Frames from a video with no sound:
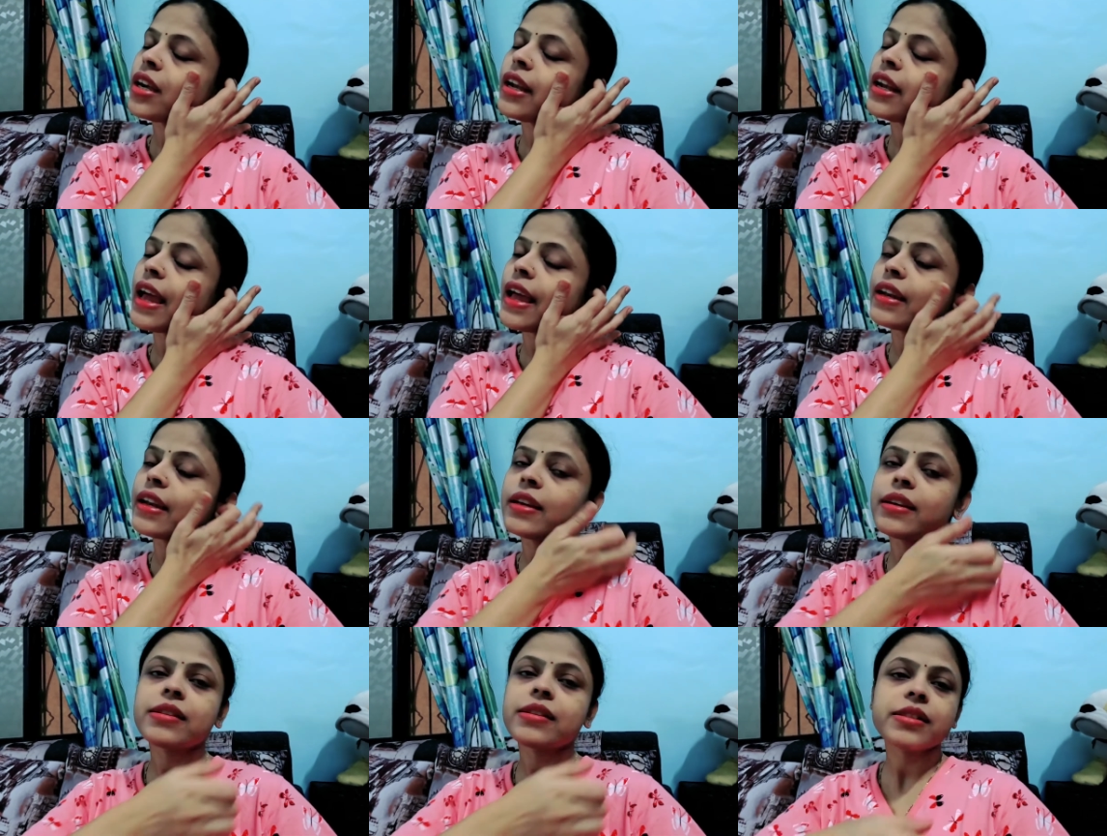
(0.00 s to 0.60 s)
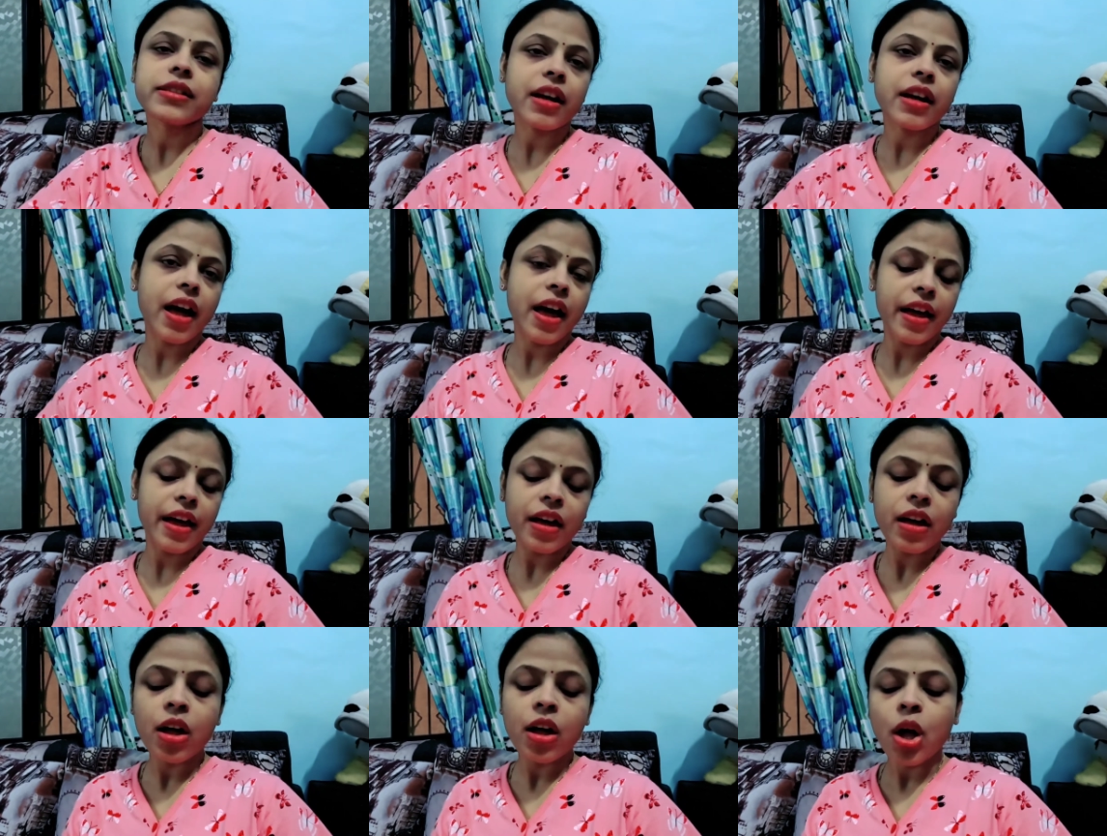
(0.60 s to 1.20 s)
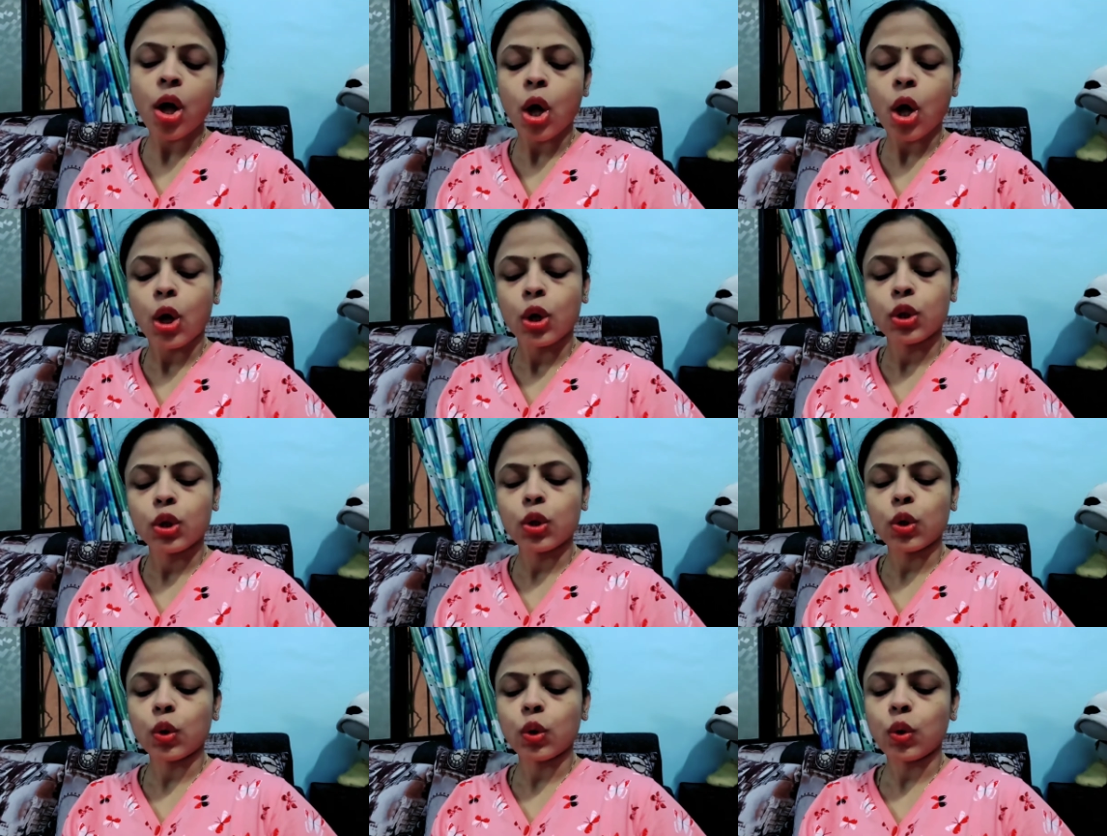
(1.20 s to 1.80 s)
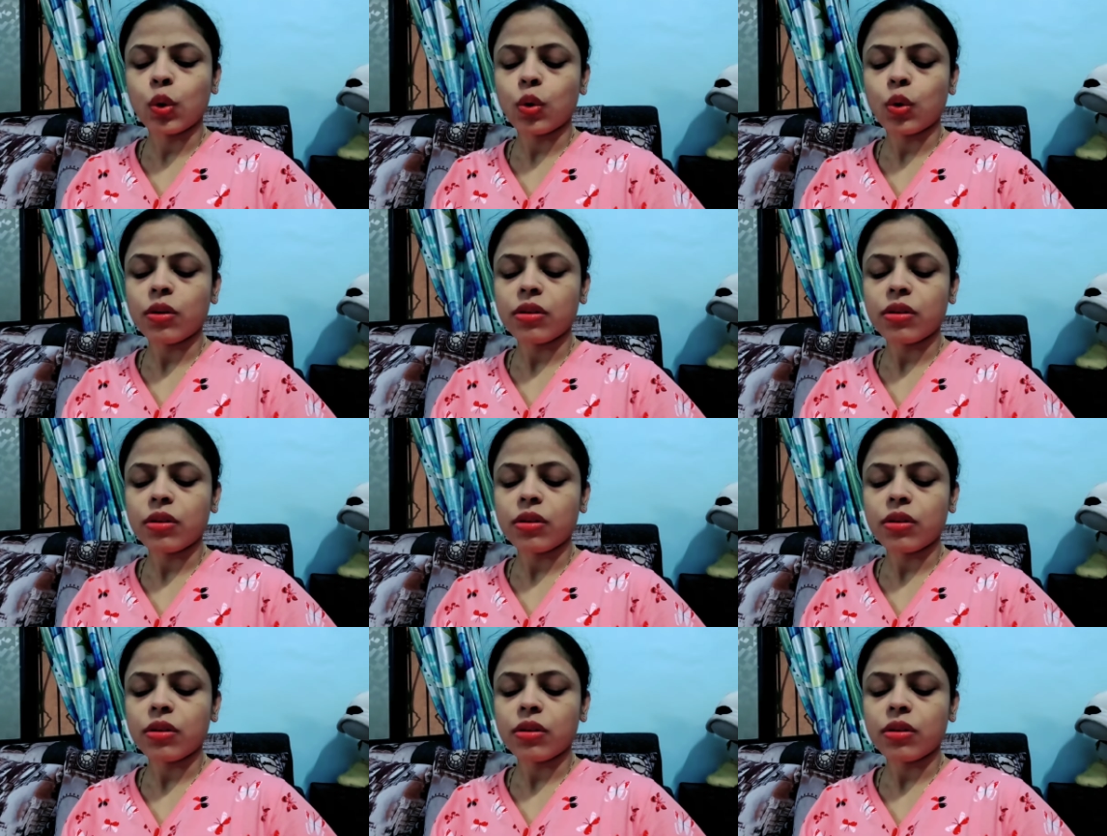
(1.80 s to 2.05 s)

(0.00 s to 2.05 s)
टेन इयर्स का है तो